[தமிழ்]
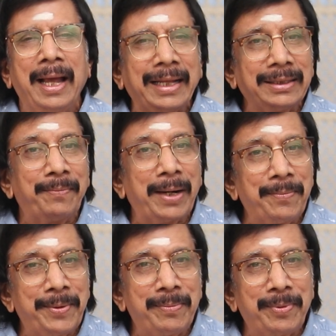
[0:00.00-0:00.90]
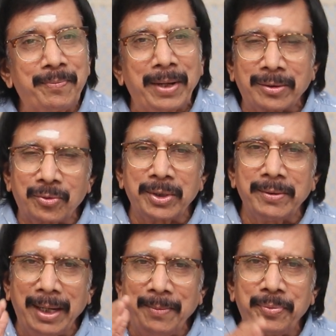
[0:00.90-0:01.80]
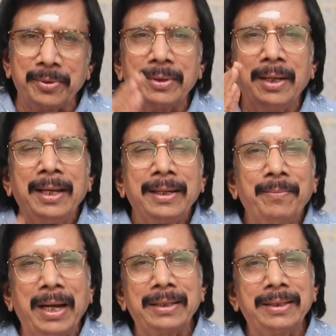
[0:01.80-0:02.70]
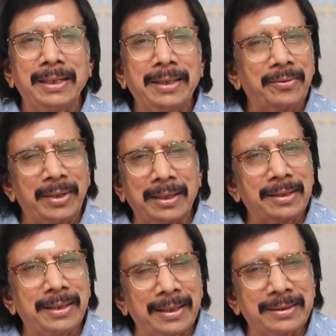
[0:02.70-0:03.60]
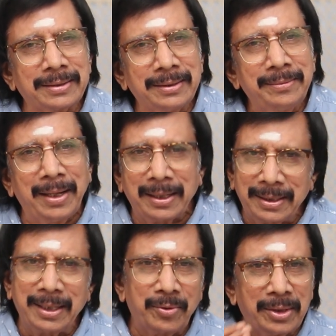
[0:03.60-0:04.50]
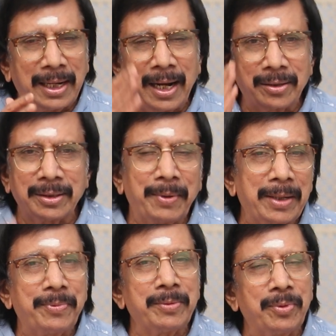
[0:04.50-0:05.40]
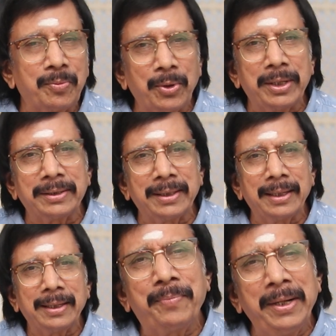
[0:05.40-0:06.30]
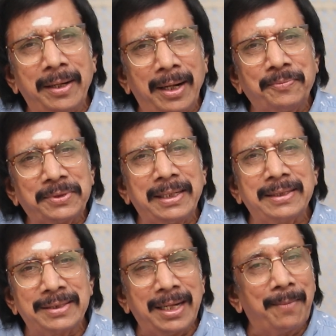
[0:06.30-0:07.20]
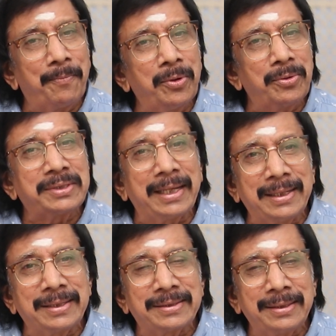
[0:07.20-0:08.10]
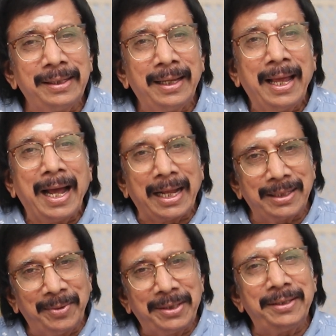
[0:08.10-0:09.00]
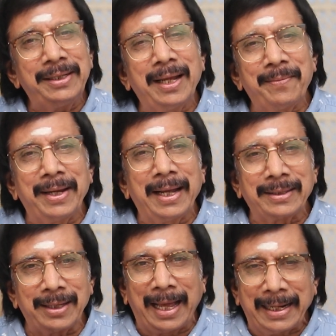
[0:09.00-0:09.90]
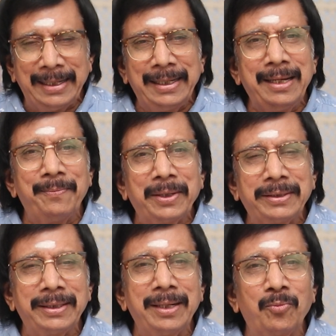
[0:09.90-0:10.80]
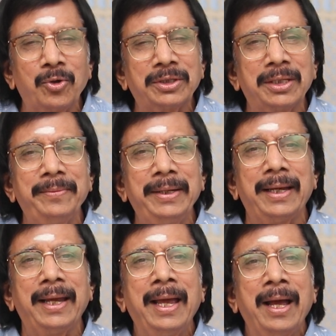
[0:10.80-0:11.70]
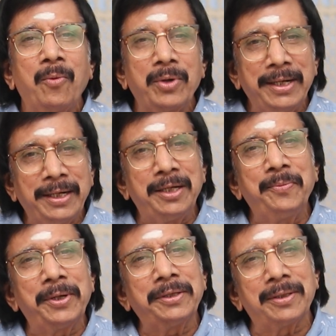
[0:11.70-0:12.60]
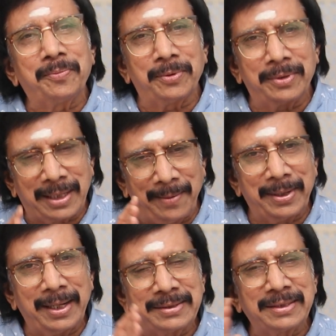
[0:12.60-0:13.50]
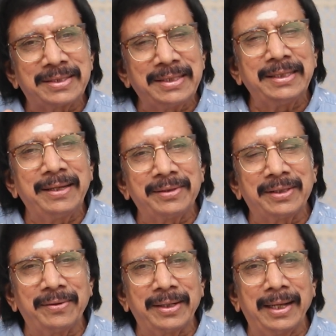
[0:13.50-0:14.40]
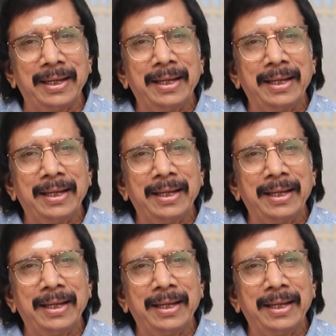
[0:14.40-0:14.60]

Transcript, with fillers: அந்த படப்பிடிப்பை பார்க்கக்கூடிய வாய்ப்பு பாரதி ராஜாவுக்கு எனக்கு கிடைச்சது பாரதி ராஜாவோட நான் அந்த படப்பிடிப்புக்கு போயிருந்தேன் பின் ட்ராப் சைலன்ஸ்னால் அப்படி ஒரு சைலன்ஸு அது மட்டும் இல்லாமல் அந்த அறையிலேயே பார்த்திங்கன்னா மொத்தமே ஒரு எட்டு பேர் இருந்திருப்போம் கமலாசன் ஸ்ரீதேவி தவிர